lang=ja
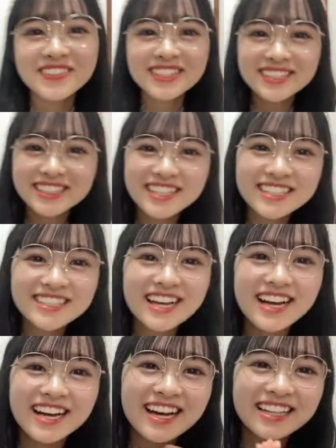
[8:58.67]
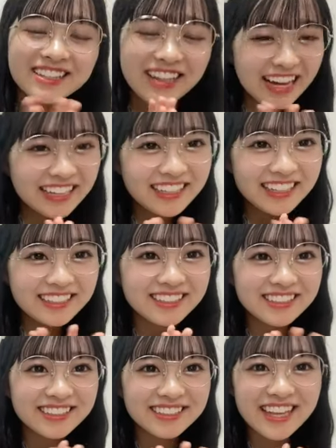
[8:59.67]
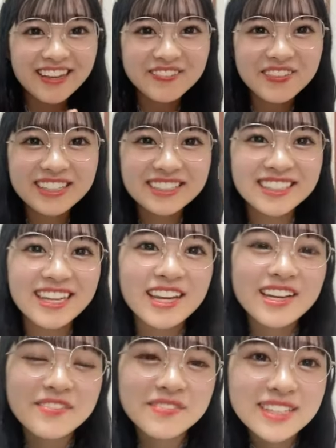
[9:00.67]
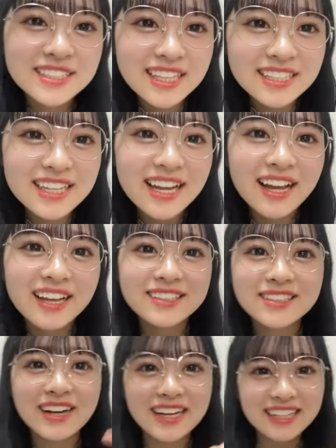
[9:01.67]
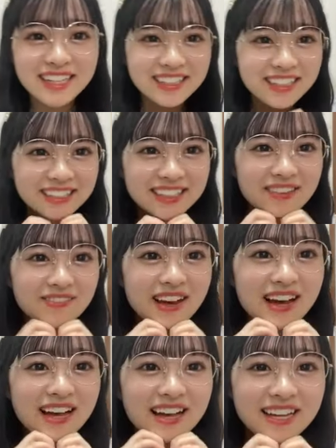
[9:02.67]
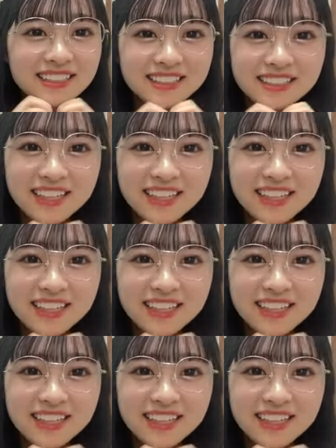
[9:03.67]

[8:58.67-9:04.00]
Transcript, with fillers: ミッチーさん、ハートありがとうございます。ビーすけさん、ハートありがとうございます。